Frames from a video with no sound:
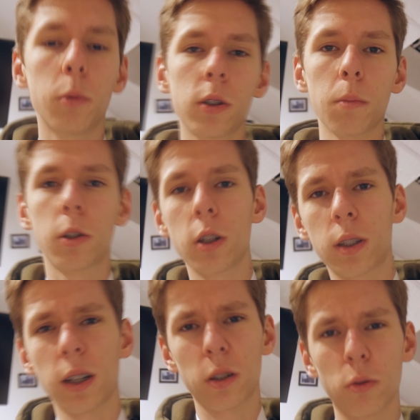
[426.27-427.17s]
uns am Tisch
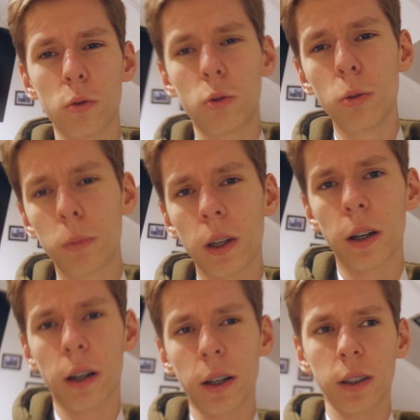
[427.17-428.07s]
saß so ein Typ,
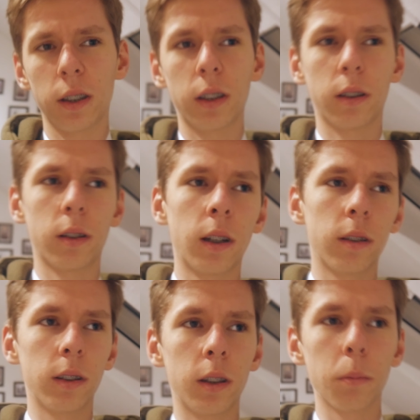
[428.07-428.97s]
der eigentlich
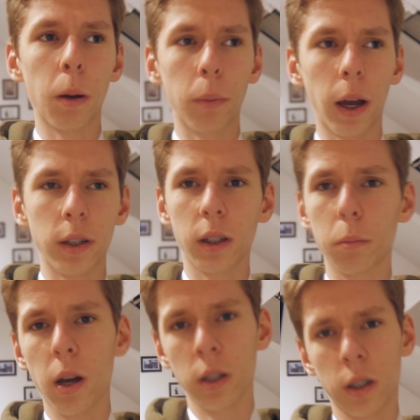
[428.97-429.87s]
sich immer breiter
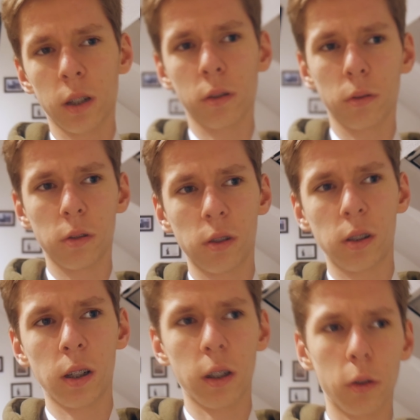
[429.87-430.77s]
gemacht hat
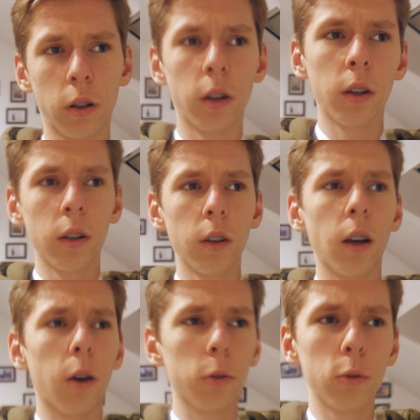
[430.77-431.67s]
und der da
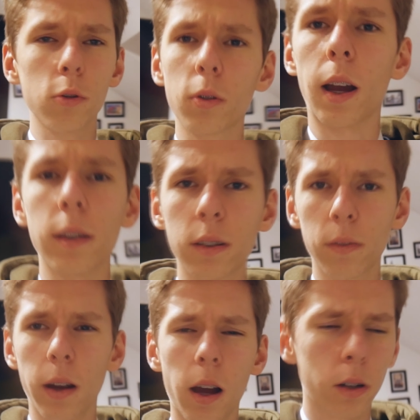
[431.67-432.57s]
auch nur zu
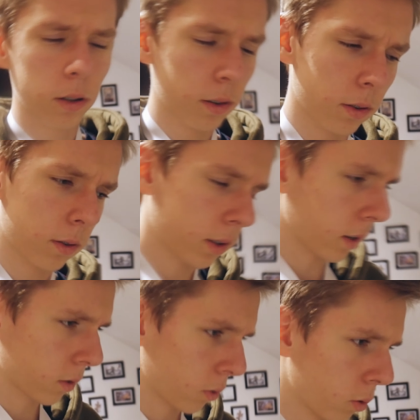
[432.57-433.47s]
Gast war, also
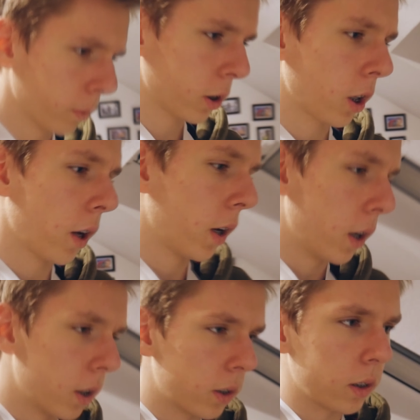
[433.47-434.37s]
ganz komisch.
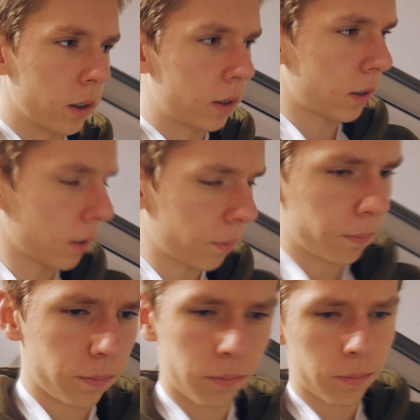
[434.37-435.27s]
Und
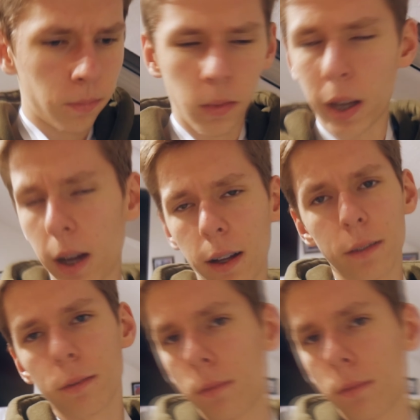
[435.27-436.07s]
ähm, ja,